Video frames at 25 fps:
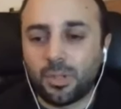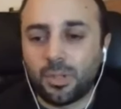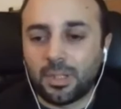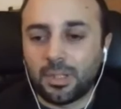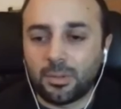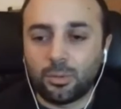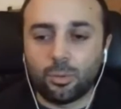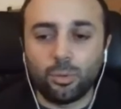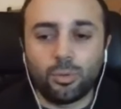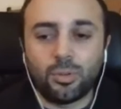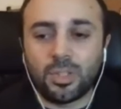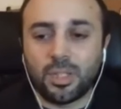
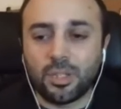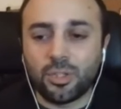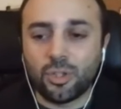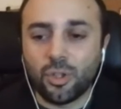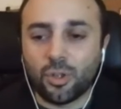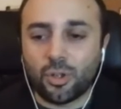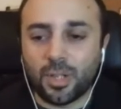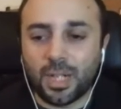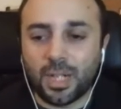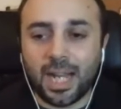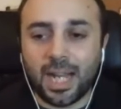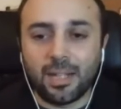tutti i
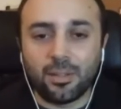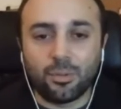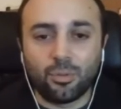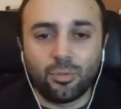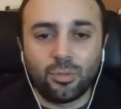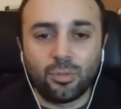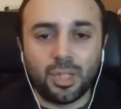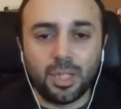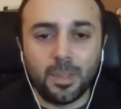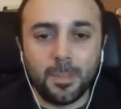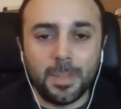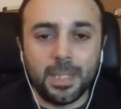giornali,
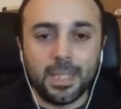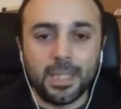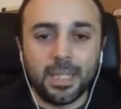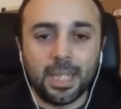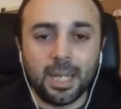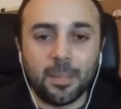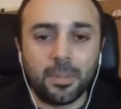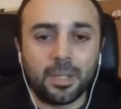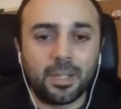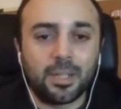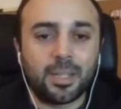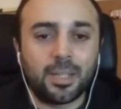tutti i media,
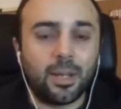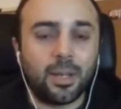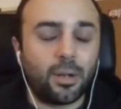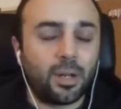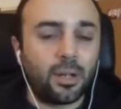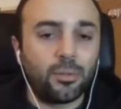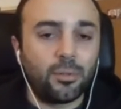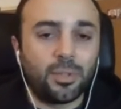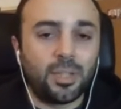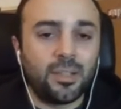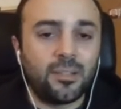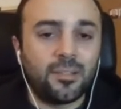perché è una
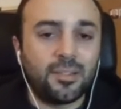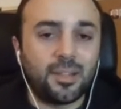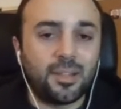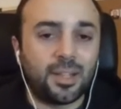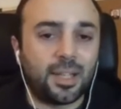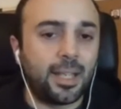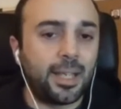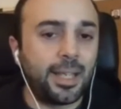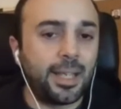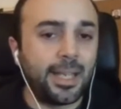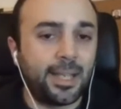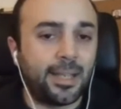notizia
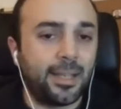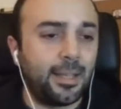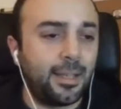che,